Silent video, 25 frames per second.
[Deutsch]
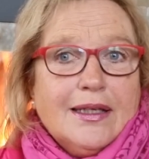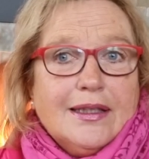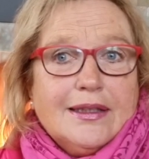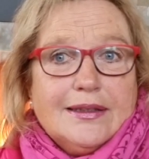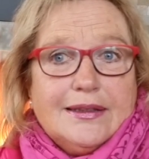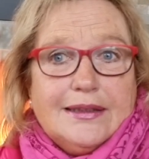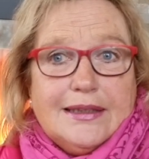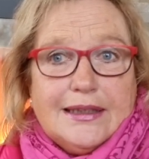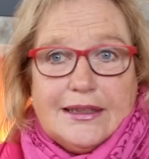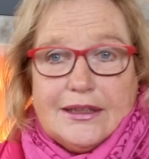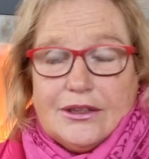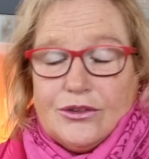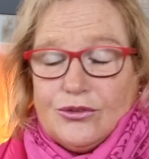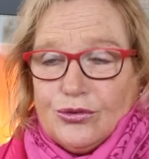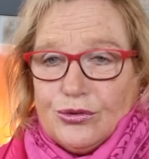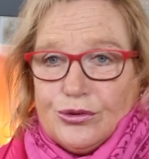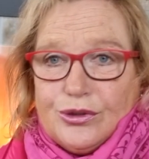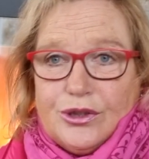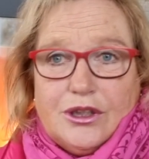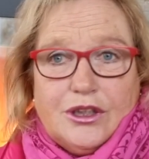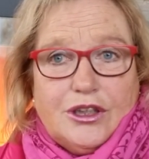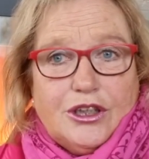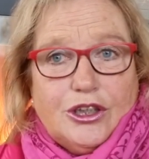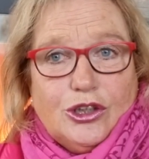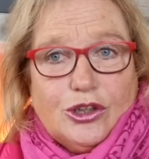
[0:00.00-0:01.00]
Nicht so
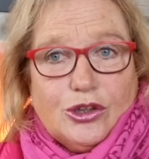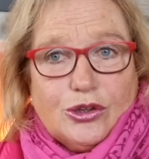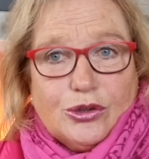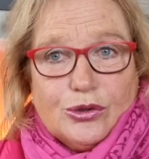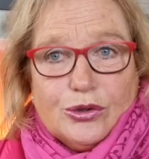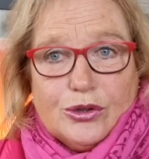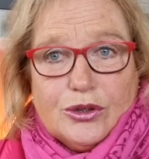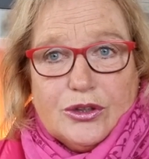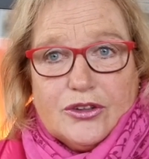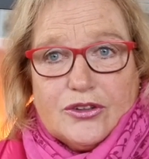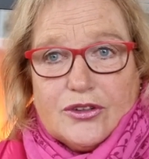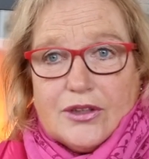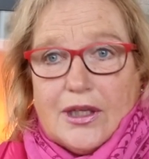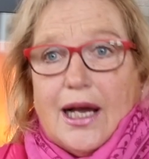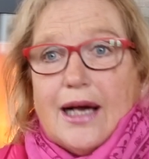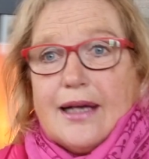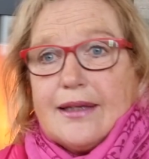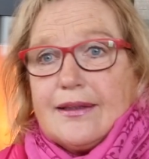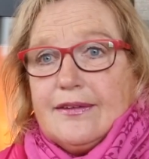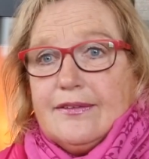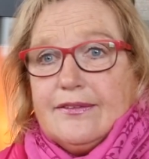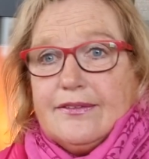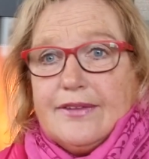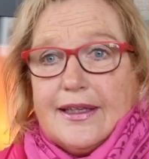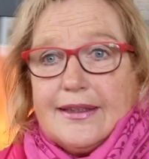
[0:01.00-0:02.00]
richtig schönes
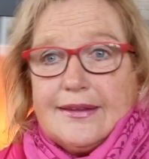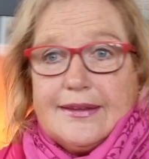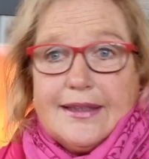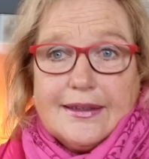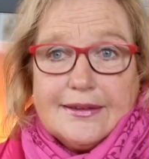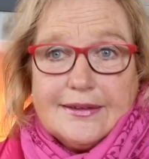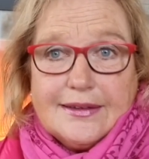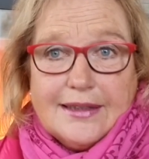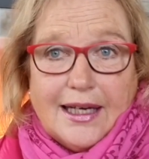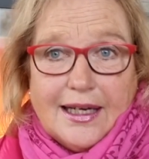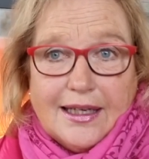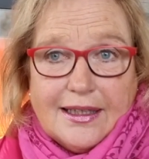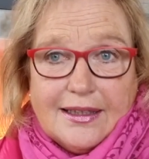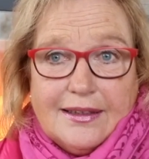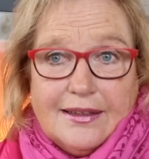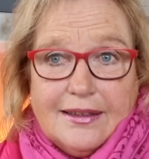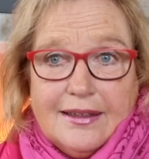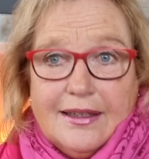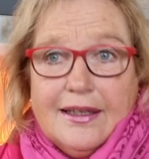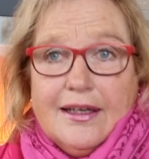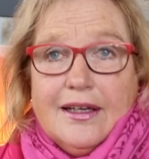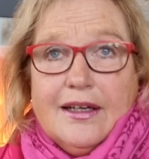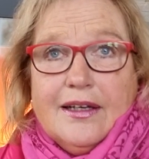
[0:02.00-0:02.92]
Gartenwetter, nein,